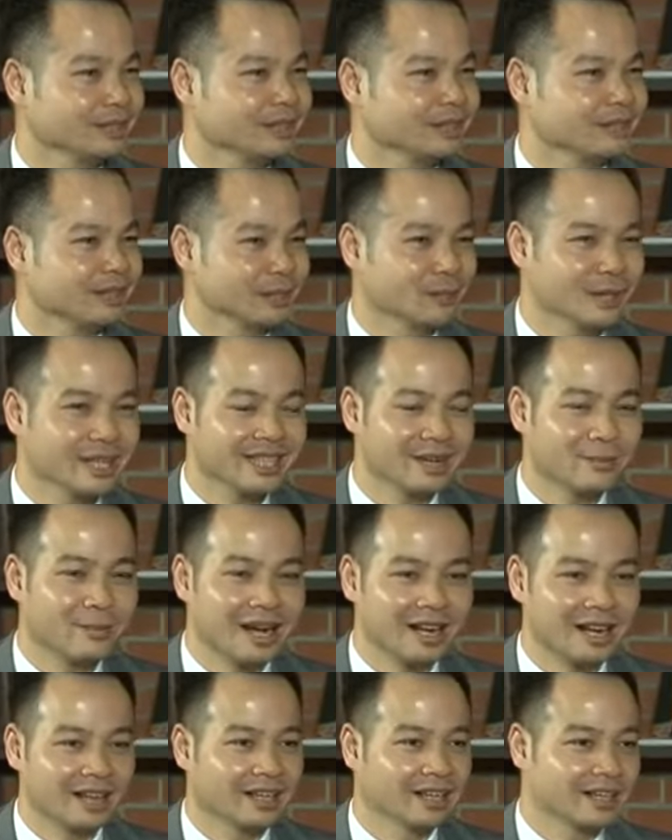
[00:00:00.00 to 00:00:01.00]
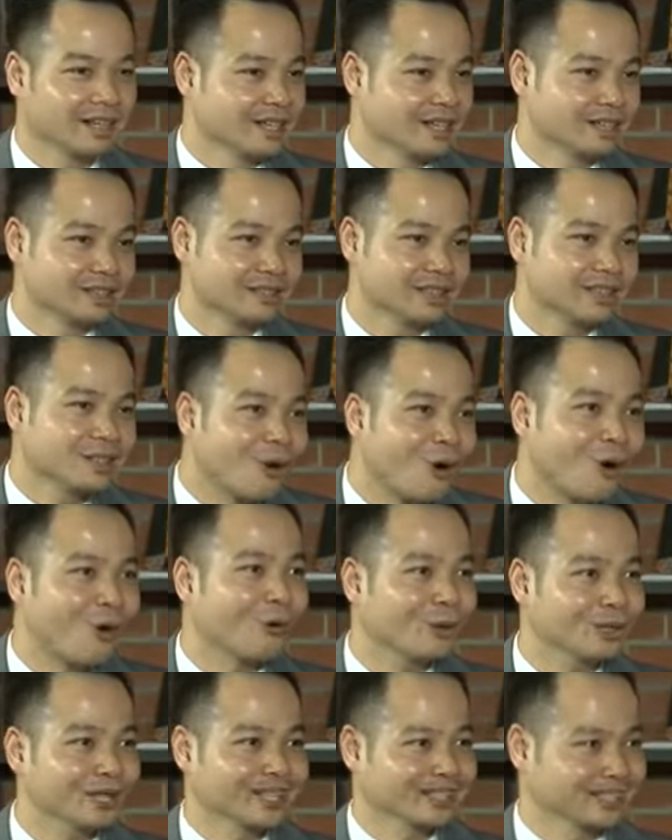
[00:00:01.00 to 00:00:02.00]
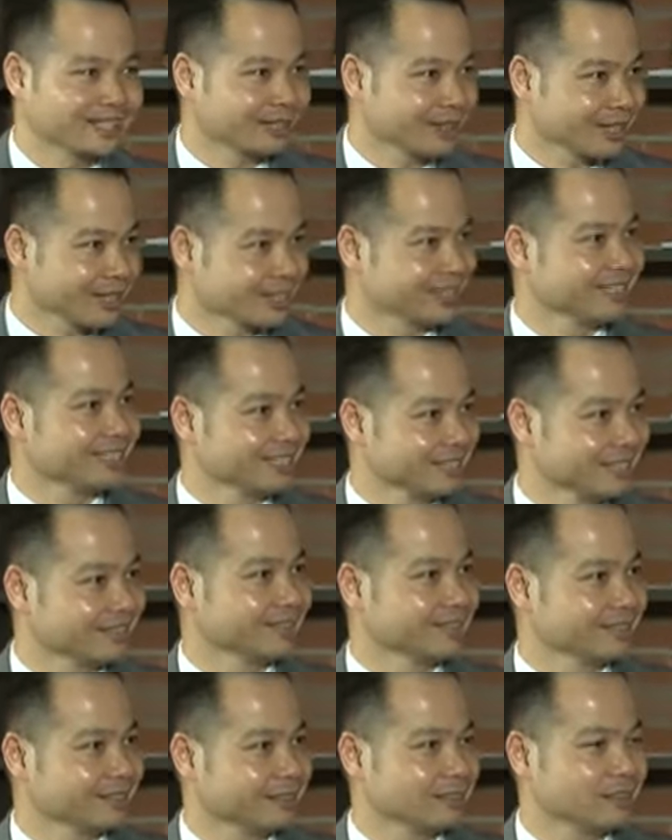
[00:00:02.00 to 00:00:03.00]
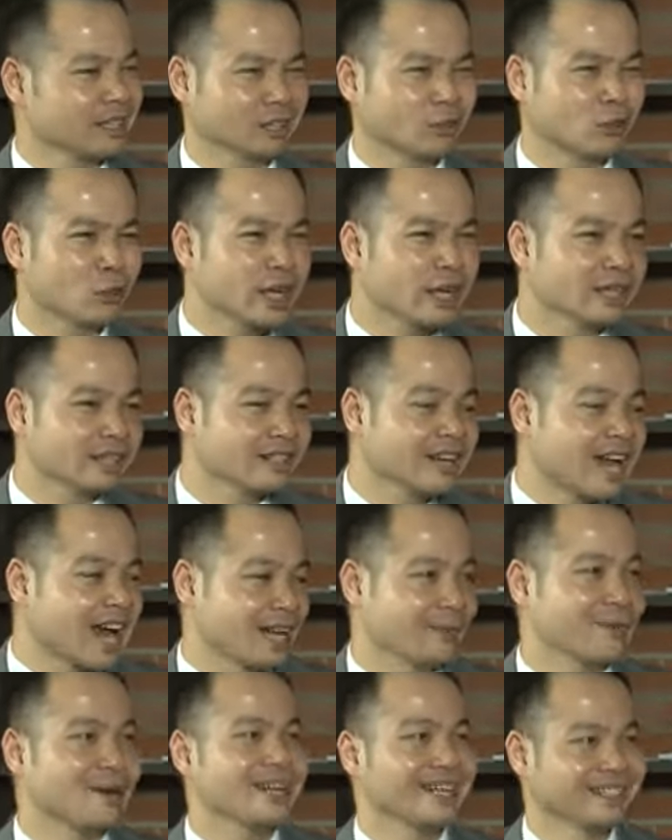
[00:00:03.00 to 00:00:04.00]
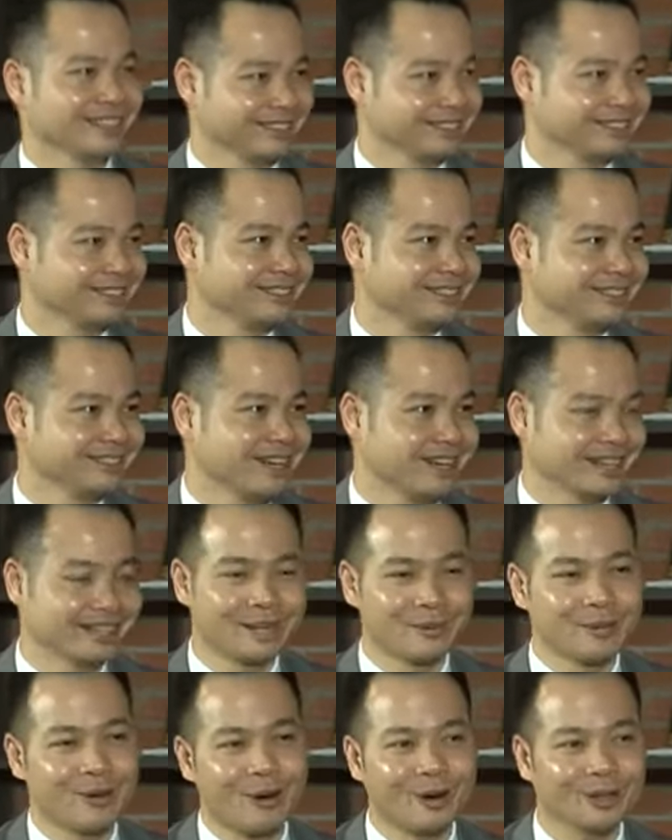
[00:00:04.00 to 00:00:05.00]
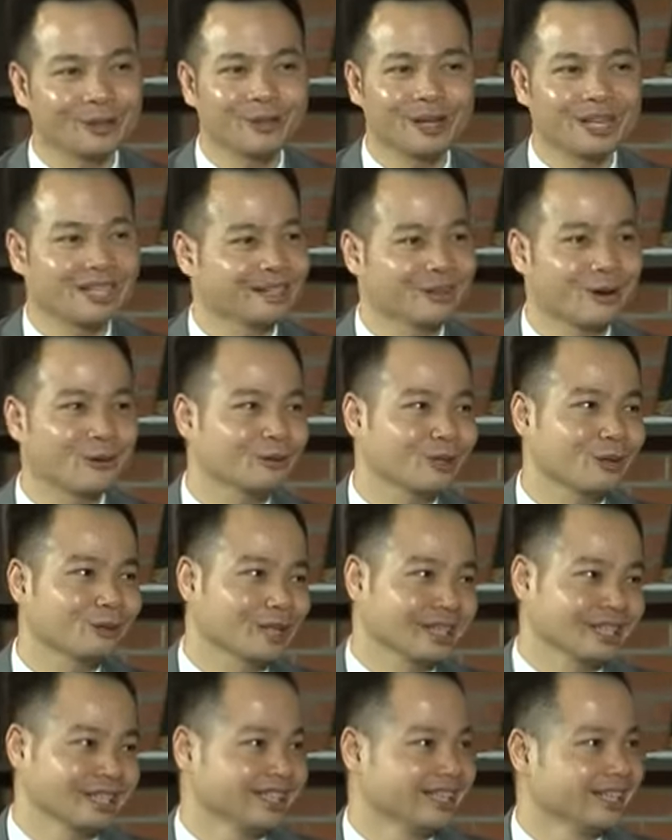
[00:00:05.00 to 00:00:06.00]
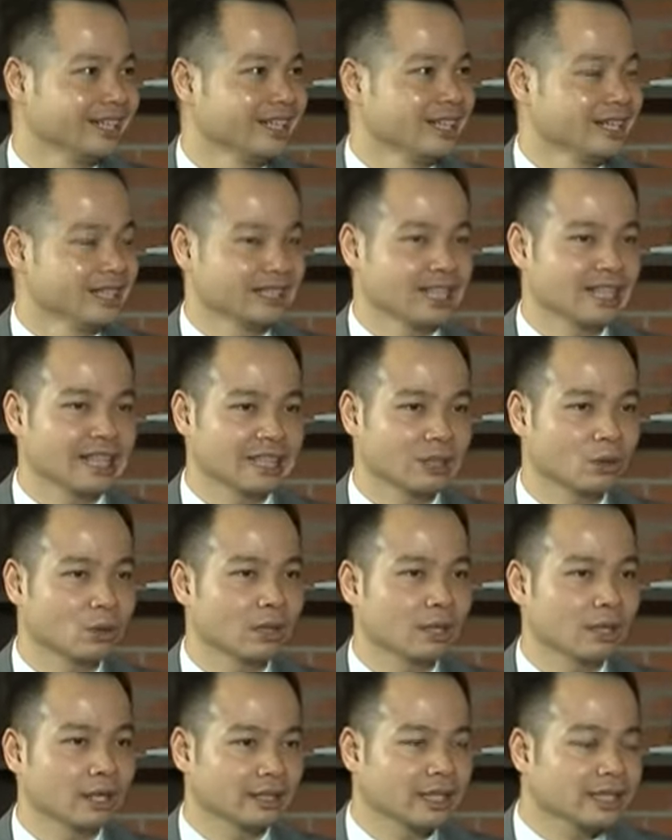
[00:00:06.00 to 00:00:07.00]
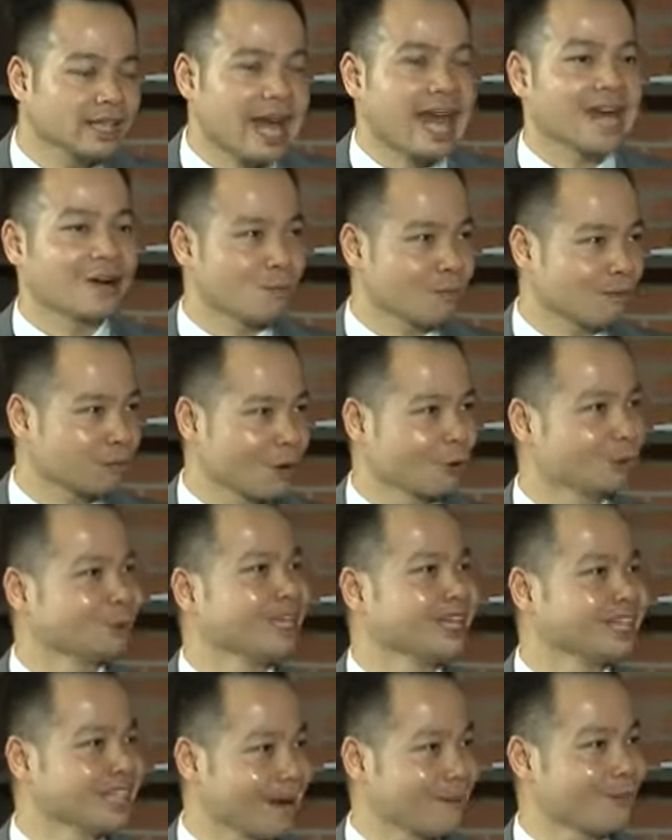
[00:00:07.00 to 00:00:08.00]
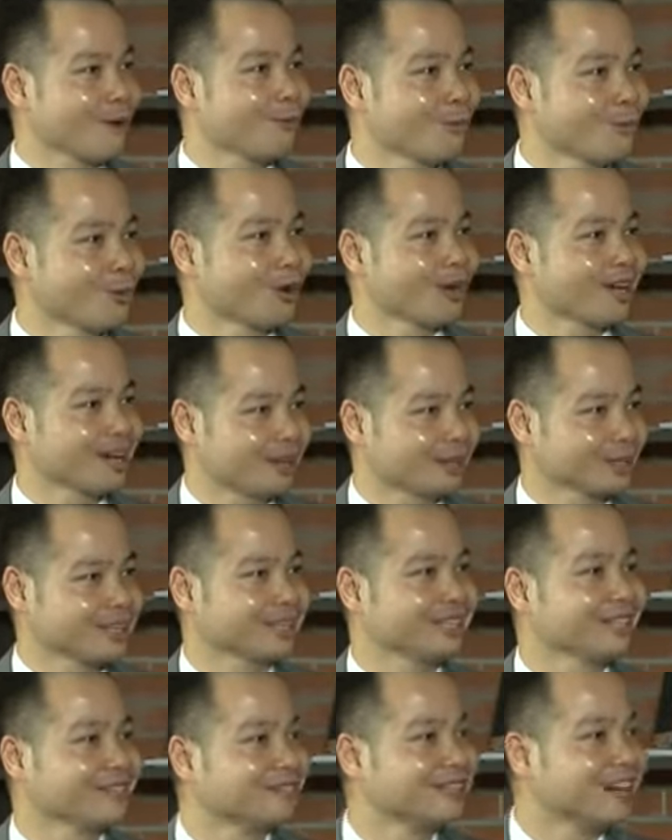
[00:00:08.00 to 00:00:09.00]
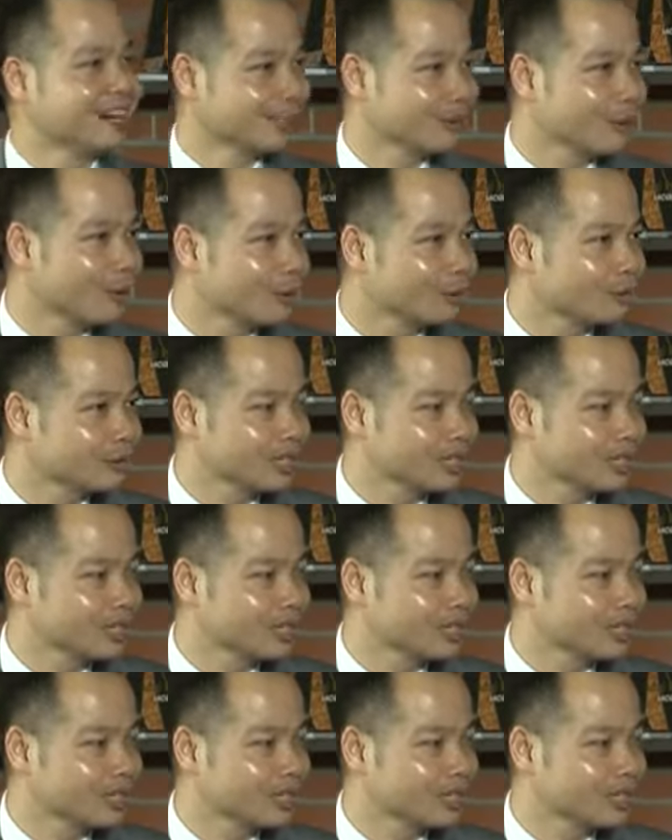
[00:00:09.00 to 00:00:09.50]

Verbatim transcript: Và tôi nghĩ rằng bạn là rất khó có thể tức là tôi nghĩ là tương lai là bất định. Ở thời điểm đó thì tôi nghĩ là không thể gì xác định luôn là, tất nhiên ai cũng cầu tiến cả, mong muốn là nó sẽ thịnh vượng, đúng không?